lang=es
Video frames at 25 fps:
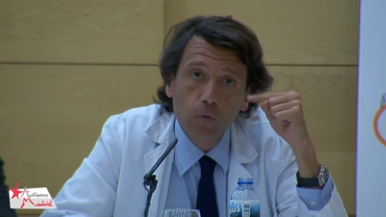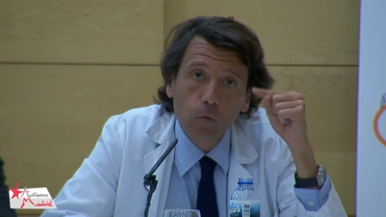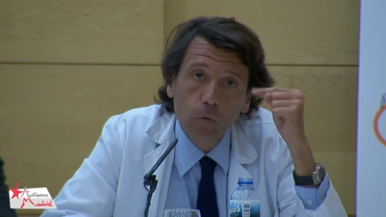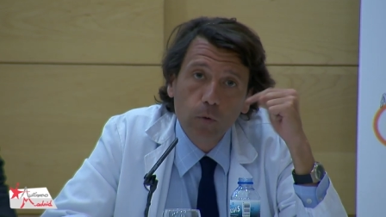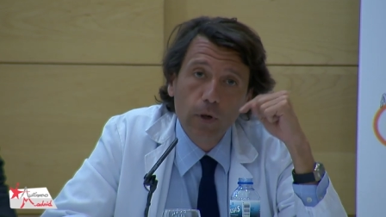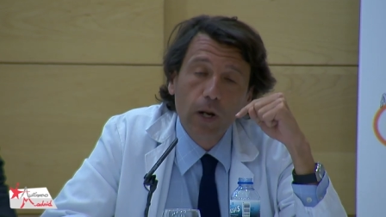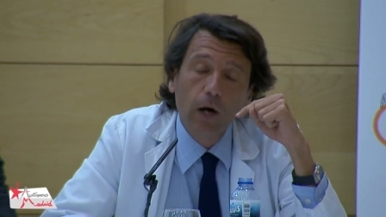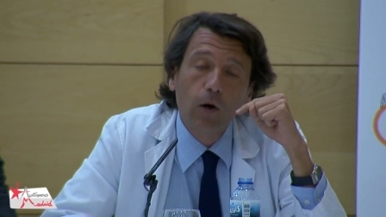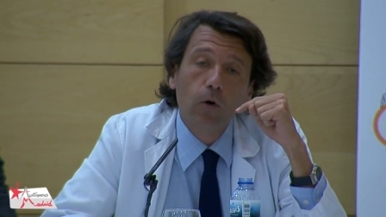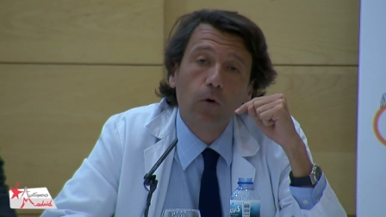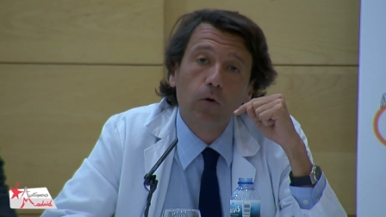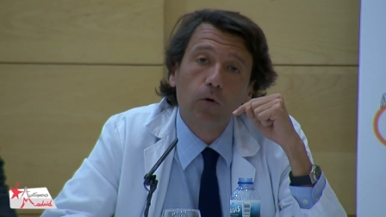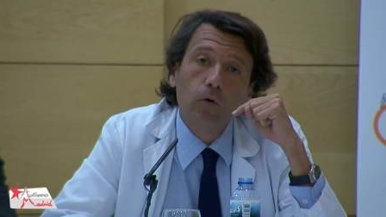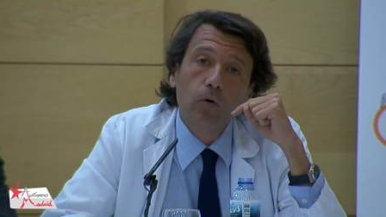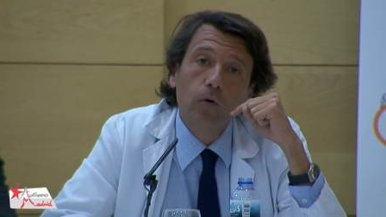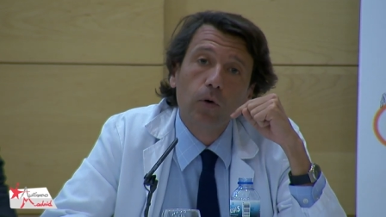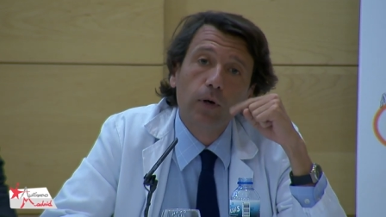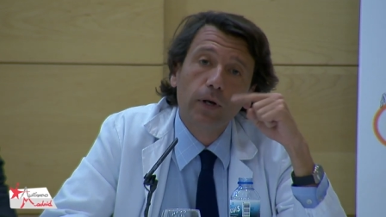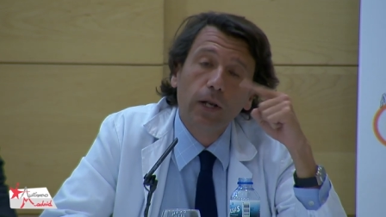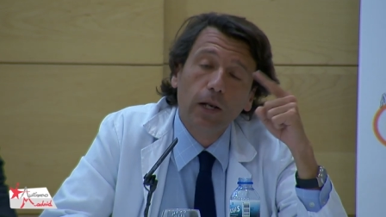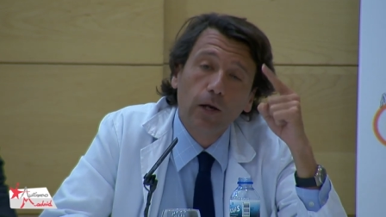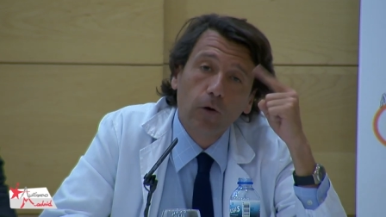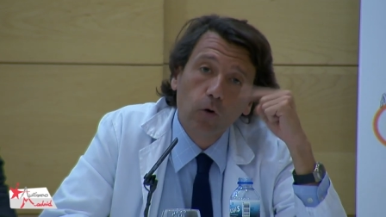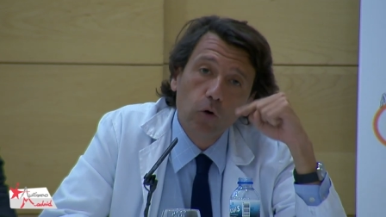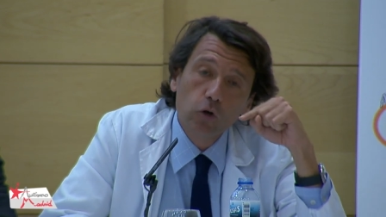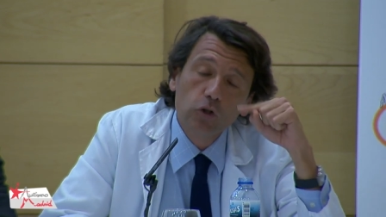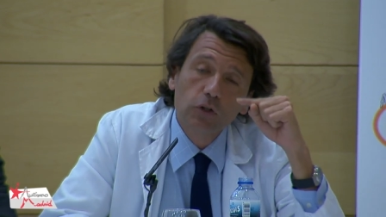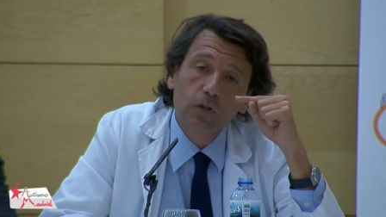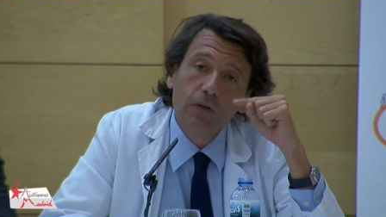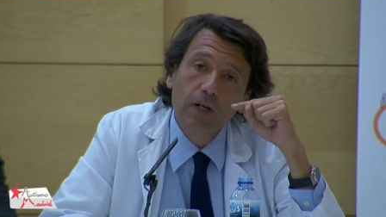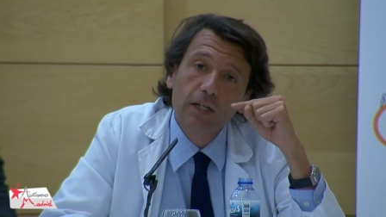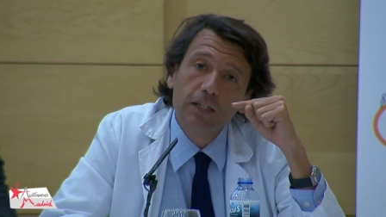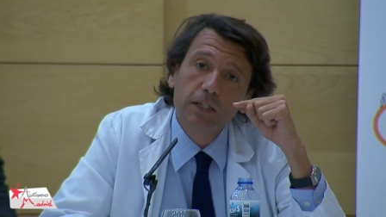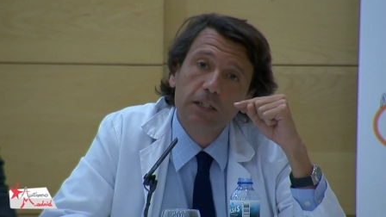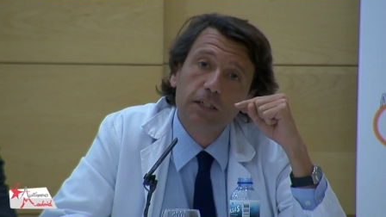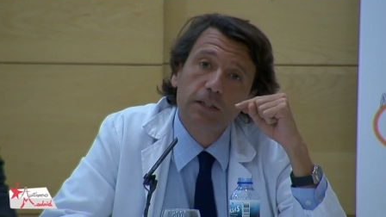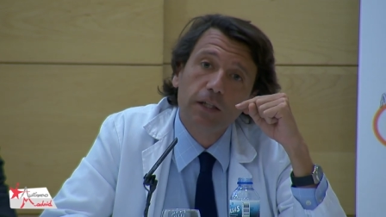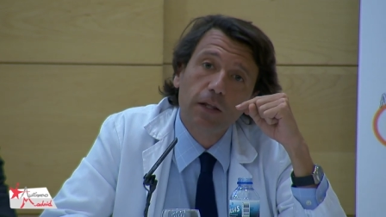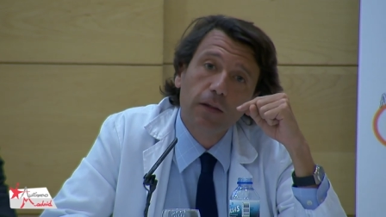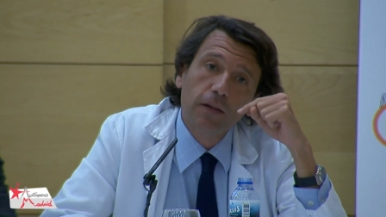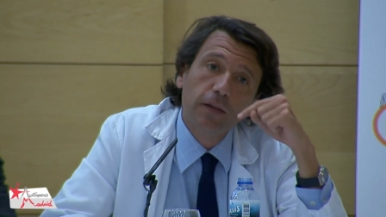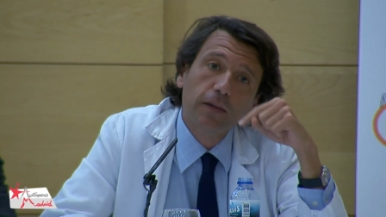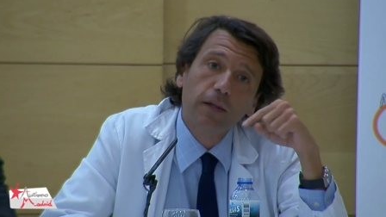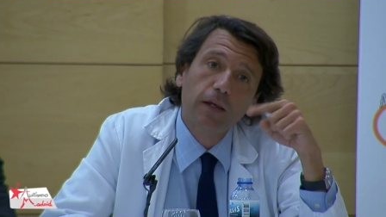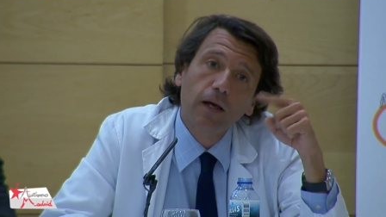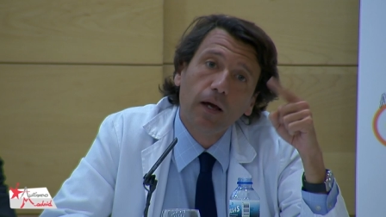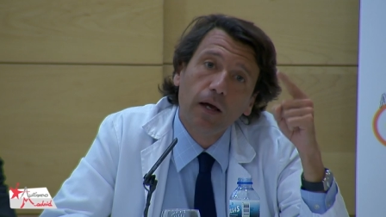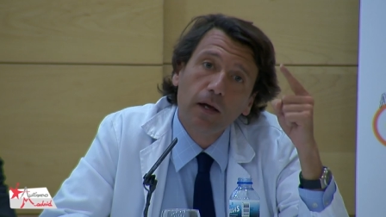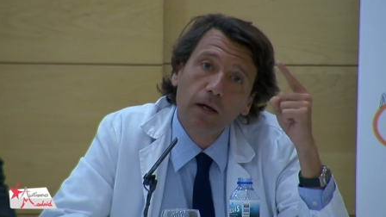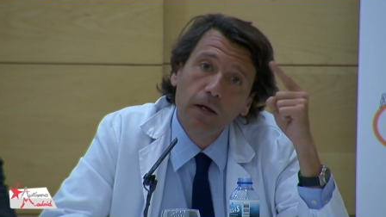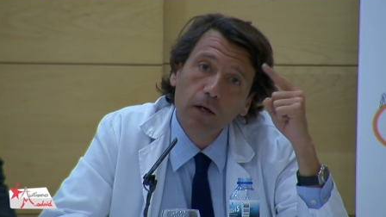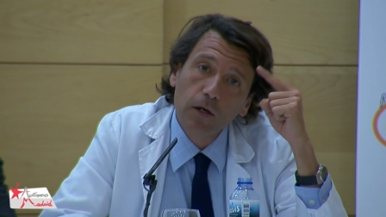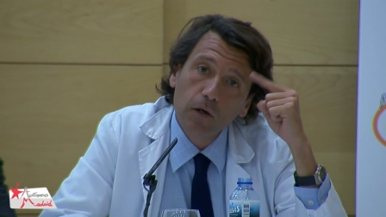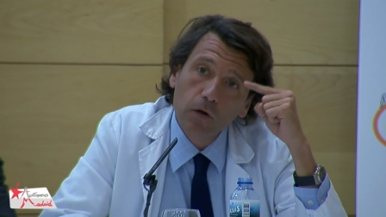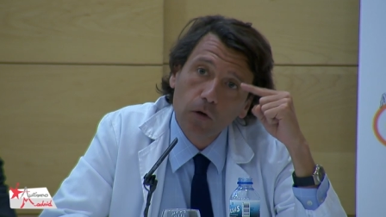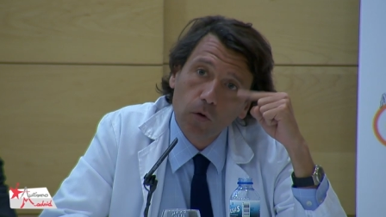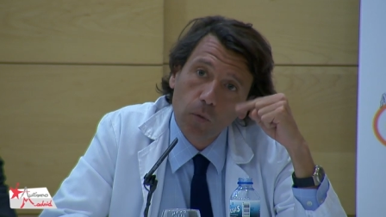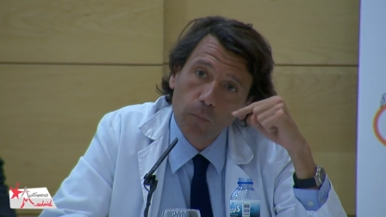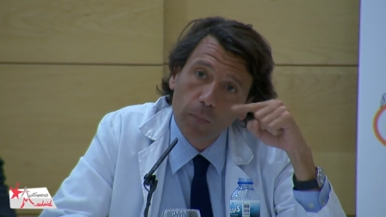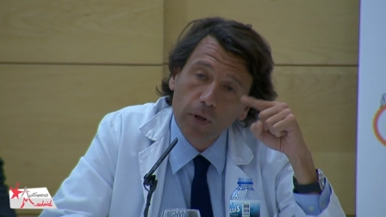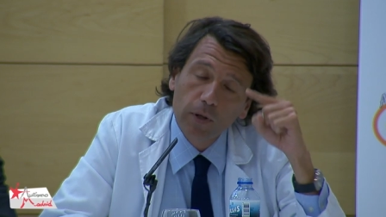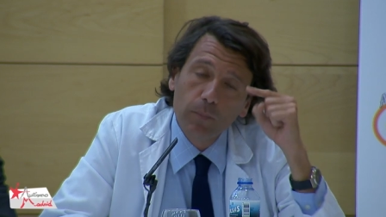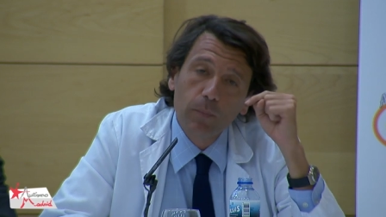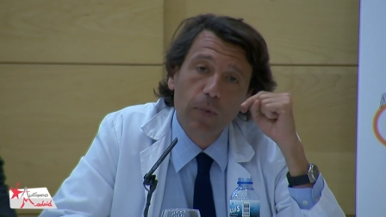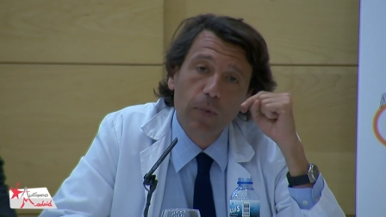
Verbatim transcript: un ahorro en el coste de la asistencia con,